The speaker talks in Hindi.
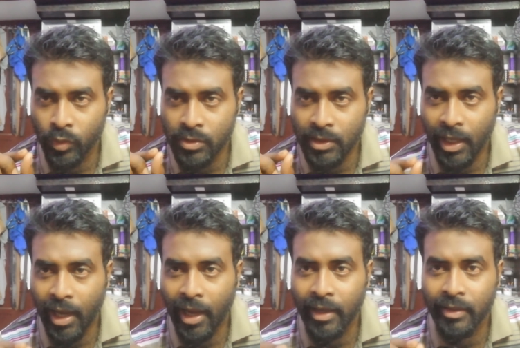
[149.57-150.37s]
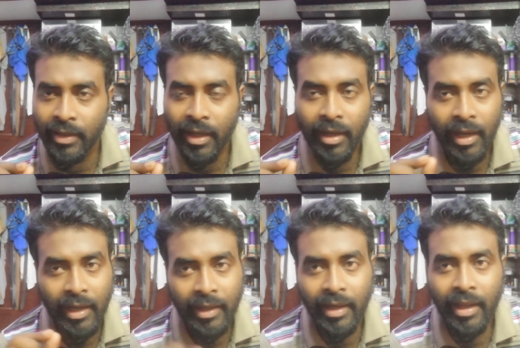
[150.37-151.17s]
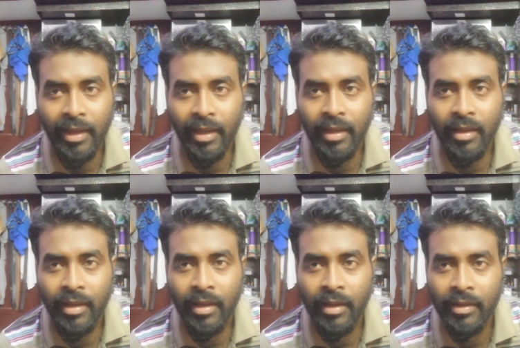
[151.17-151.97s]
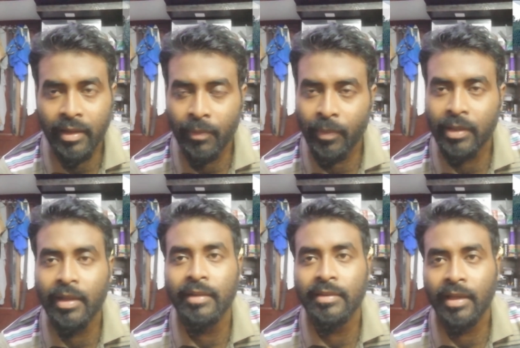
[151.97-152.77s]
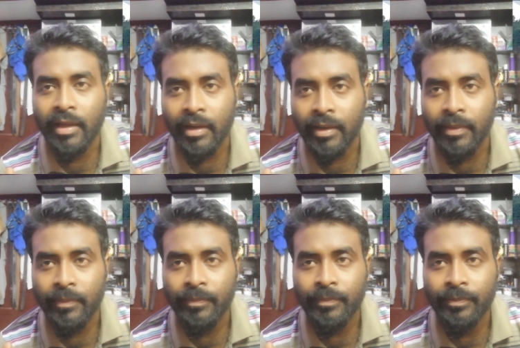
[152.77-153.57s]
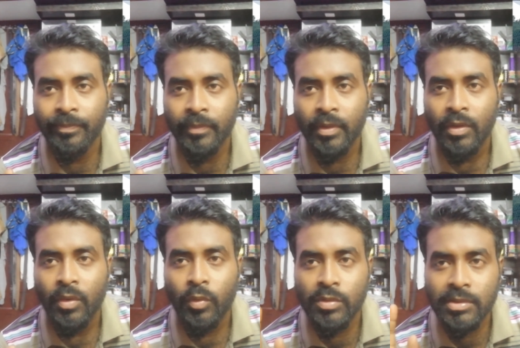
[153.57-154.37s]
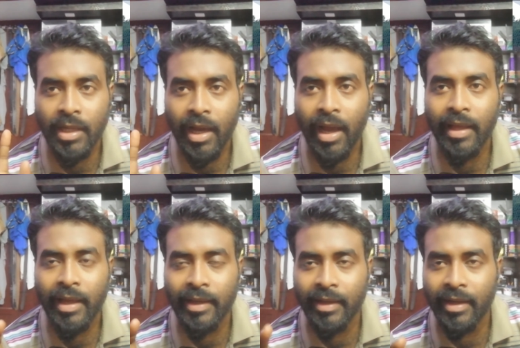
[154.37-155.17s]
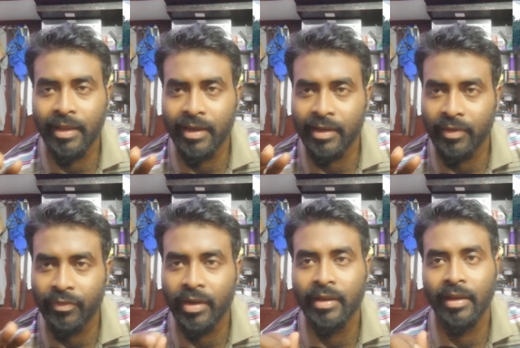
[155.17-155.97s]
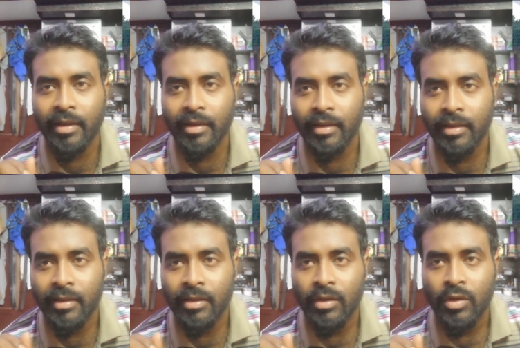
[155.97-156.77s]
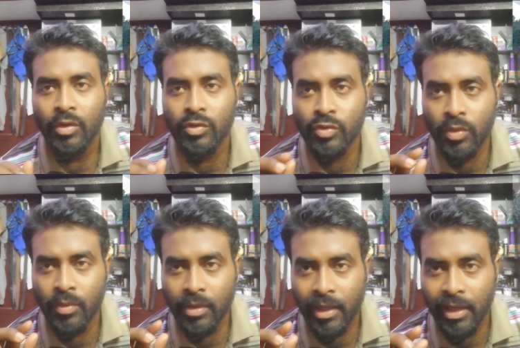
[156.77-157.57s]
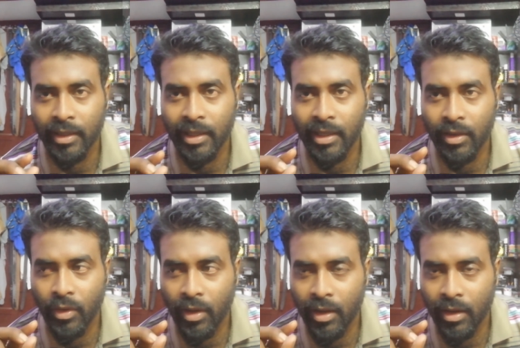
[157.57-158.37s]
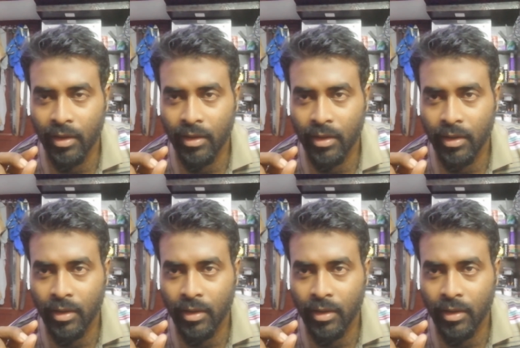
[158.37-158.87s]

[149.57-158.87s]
उसका आय ना कलंकर आएगा ना मद्रासी आएगा उसका आय आएगा एक डिफरेंट कलर का जो कलंकर और